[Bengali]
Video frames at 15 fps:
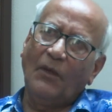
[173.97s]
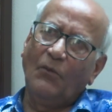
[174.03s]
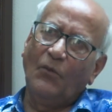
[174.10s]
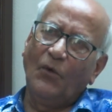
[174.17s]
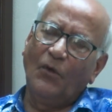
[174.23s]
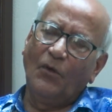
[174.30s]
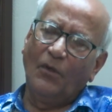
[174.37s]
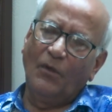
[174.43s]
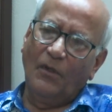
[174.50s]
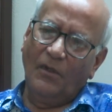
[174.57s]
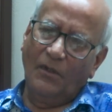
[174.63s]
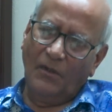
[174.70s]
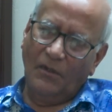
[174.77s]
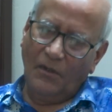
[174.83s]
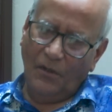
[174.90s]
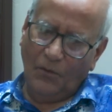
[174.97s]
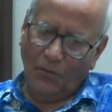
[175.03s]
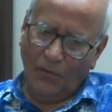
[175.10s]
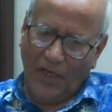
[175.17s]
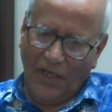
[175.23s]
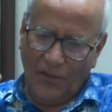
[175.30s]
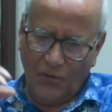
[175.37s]
মনে করেন
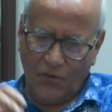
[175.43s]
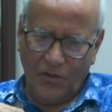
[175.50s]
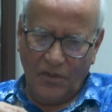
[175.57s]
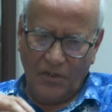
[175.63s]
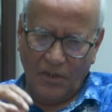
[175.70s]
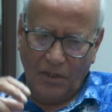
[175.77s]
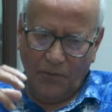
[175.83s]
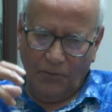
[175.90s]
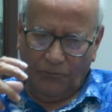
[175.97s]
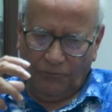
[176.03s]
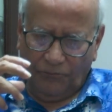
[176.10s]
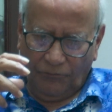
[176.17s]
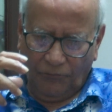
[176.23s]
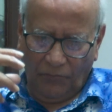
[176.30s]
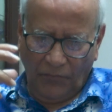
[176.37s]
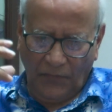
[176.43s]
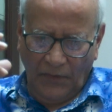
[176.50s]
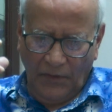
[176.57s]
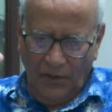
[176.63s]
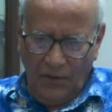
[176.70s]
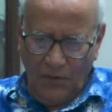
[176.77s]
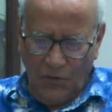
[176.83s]
আলী হোসেন সাহেব
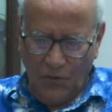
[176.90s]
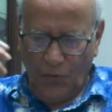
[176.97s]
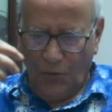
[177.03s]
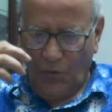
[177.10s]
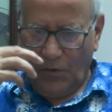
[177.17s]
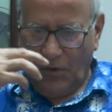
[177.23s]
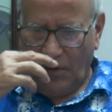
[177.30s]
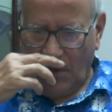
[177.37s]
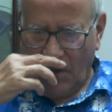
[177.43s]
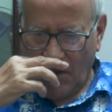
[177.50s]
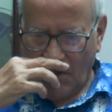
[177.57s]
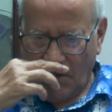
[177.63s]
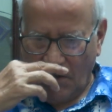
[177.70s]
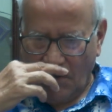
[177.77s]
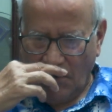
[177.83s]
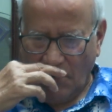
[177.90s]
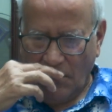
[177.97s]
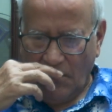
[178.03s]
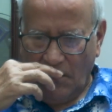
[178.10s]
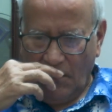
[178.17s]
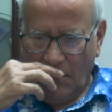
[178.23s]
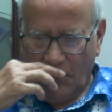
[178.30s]
জি সুবল দাস
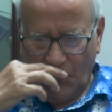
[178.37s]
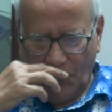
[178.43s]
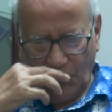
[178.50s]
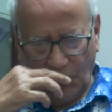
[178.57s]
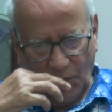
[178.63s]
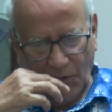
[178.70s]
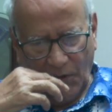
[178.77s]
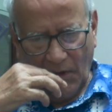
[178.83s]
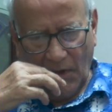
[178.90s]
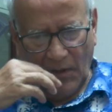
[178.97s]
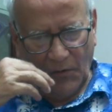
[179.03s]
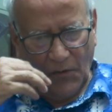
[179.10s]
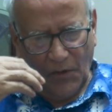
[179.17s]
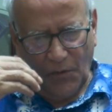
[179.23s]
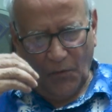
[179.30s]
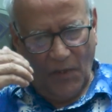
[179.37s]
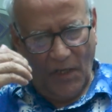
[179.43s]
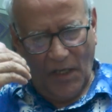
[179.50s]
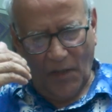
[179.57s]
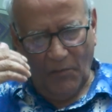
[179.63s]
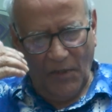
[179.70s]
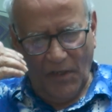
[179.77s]
সত্য তো একদম
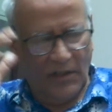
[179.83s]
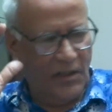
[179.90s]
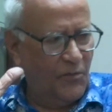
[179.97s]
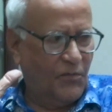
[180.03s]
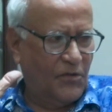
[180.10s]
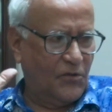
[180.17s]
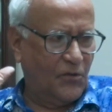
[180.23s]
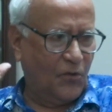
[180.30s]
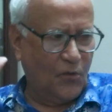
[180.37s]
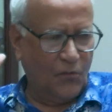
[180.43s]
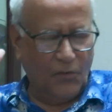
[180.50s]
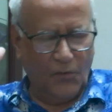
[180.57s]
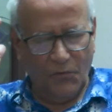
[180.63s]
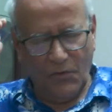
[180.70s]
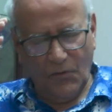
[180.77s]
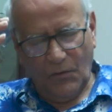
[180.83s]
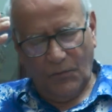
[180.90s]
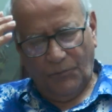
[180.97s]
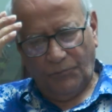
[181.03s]
হান্ড্রেড পার্সেন্ট কনফার্ম ছিল